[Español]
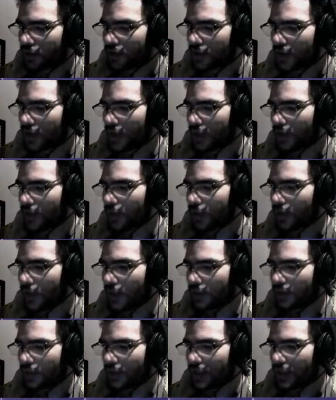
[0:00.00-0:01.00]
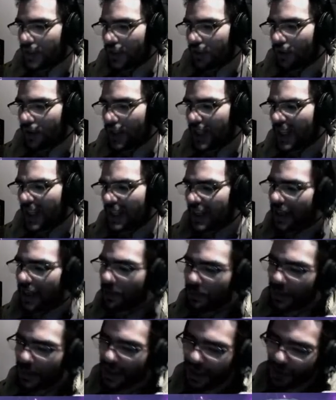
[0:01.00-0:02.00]
que he descubierto hasta ahora.
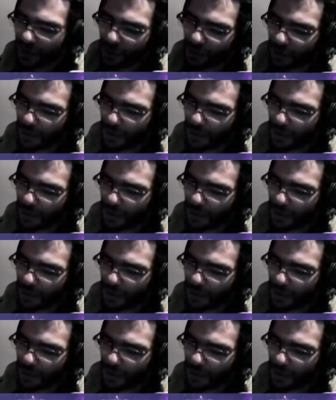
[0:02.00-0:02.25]
He pegado un